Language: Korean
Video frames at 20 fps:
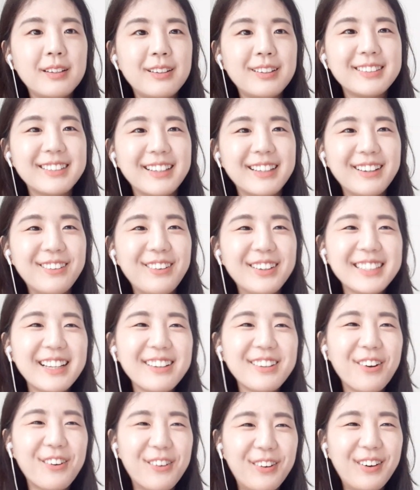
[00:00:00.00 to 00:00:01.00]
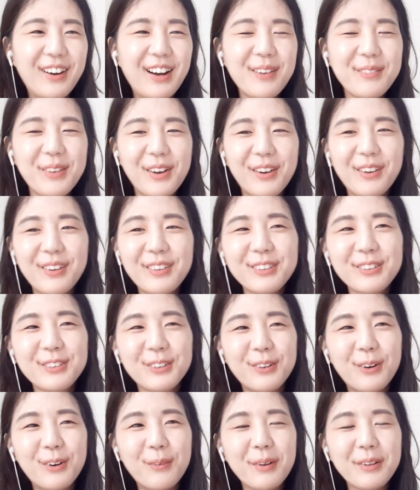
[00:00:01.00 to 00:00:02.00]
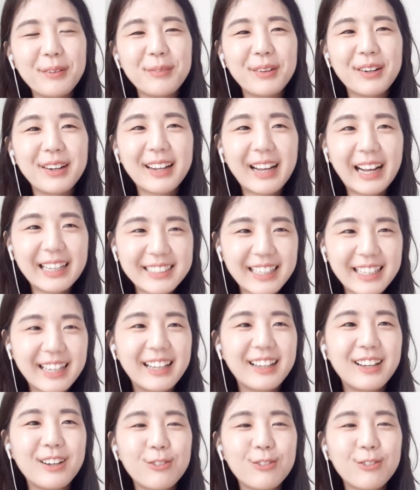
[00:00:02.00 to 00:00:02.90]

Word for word: 자, 화상영어 하면 또 어머님들이 가장